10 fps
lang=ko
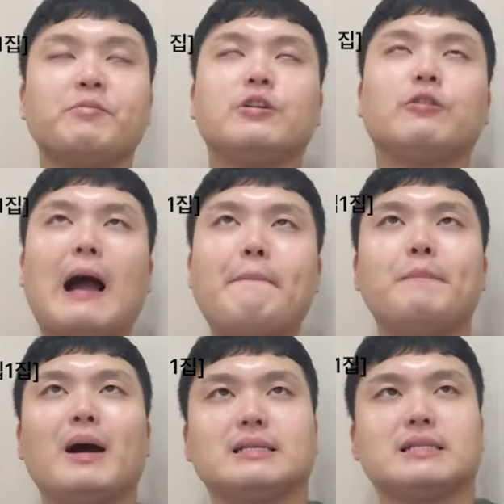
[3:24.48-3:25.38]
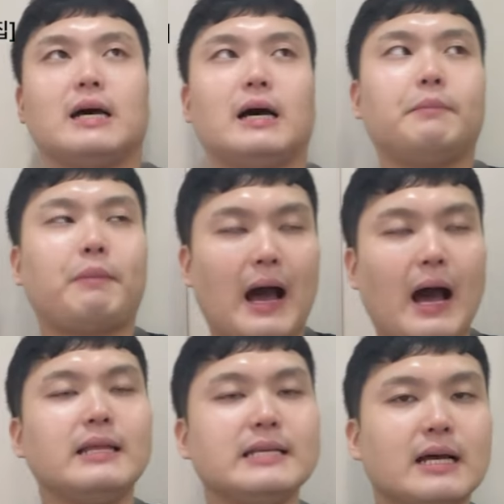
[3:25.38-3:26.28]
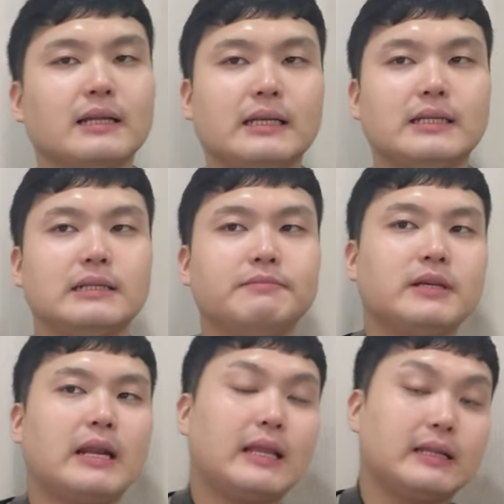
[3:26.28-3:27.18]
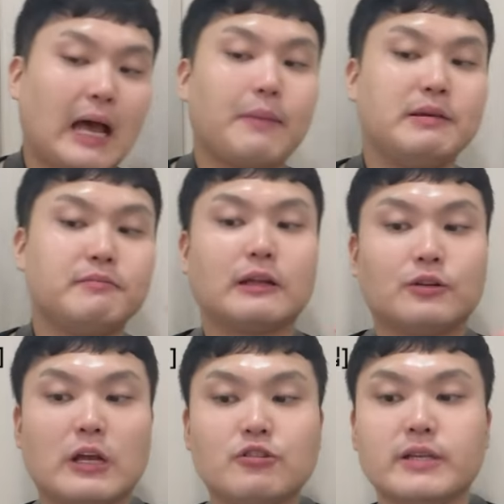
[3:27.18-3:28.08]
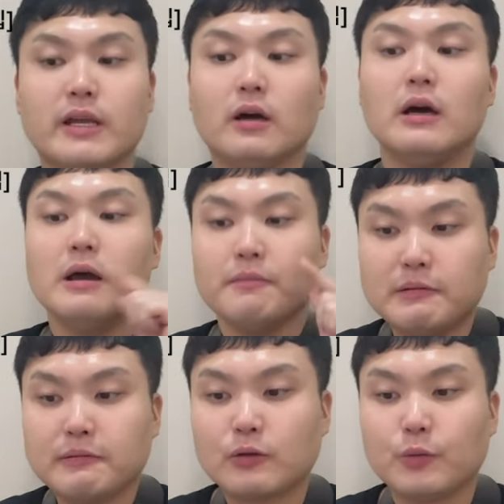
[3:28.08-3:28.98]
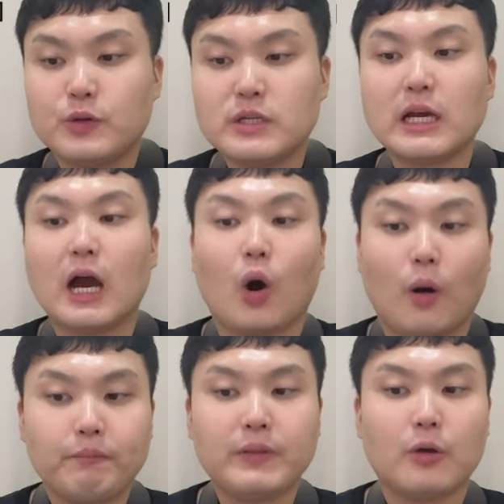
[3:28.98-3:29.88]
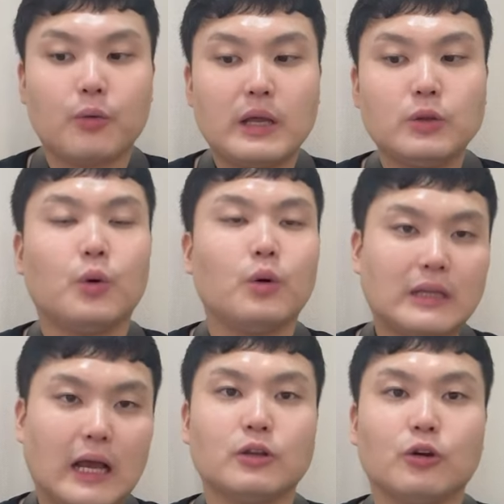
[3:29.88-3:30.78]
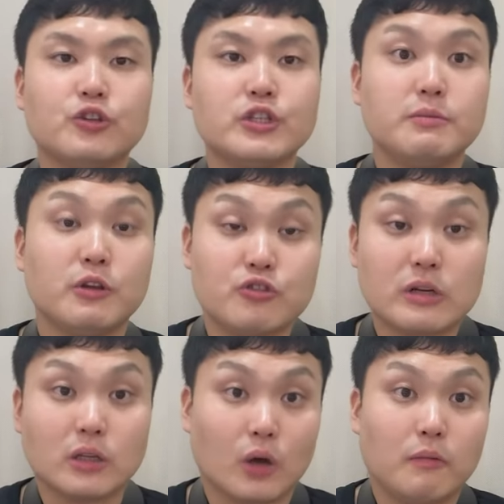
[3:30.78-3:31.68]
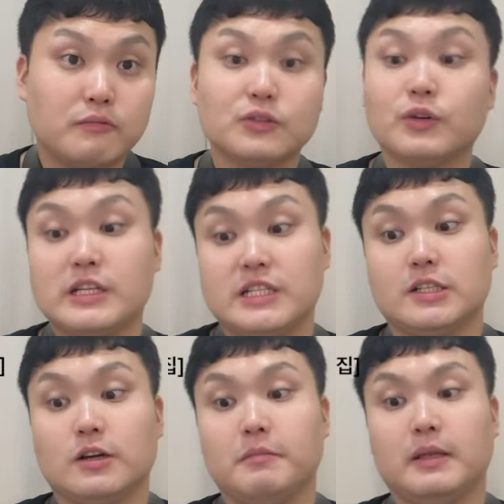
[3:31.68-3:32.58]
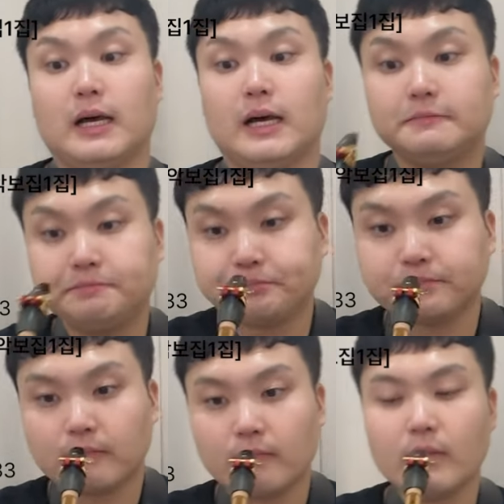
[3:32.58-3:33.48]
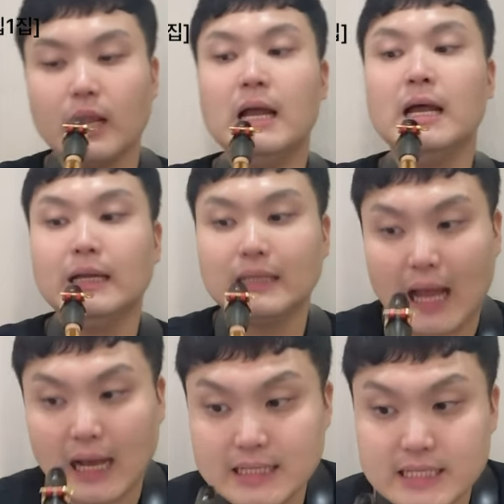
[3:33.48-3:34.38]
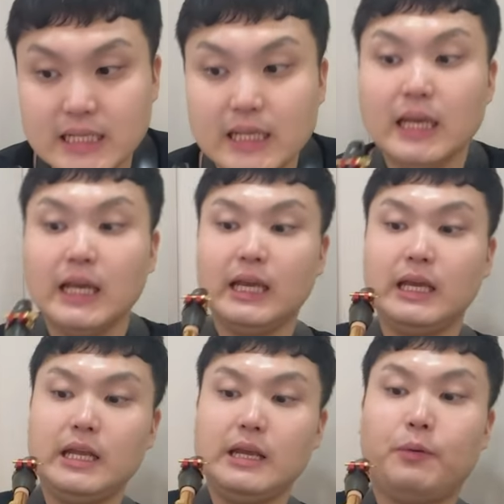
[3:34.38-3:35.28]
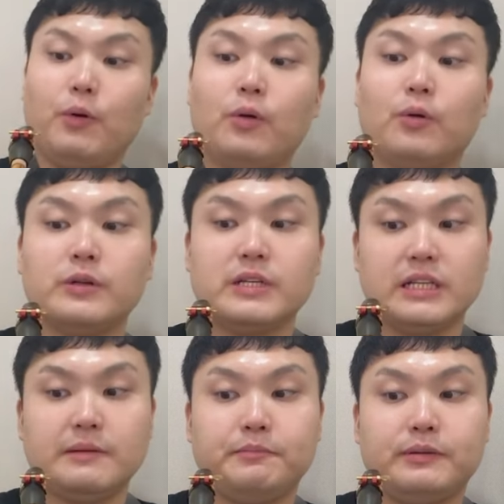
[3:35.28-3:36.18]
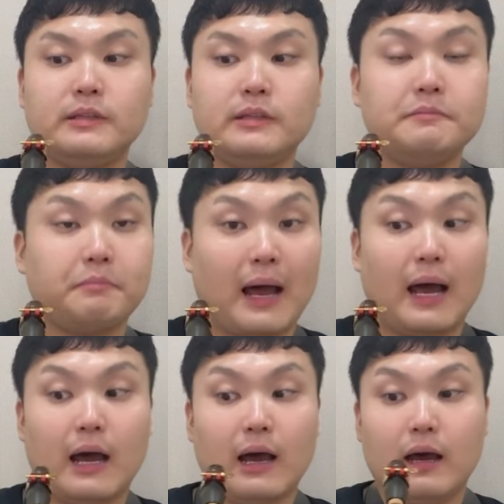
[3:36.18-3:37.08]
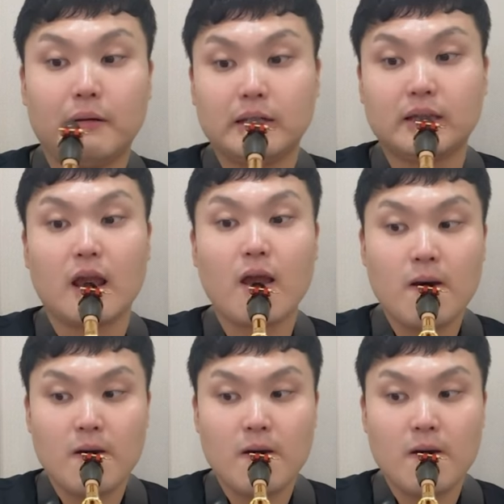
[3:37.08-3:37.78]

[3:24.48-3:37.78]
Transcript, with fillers: 그리고 한 박자 반 이상 되는 음들에는 다 비브라토를 해주세요. 비브라토 표시가 없다고 해도 다 넣어주시면 연주가 더 풍성해지실 겁니다. 당신이 보고 싶은 밤 할 때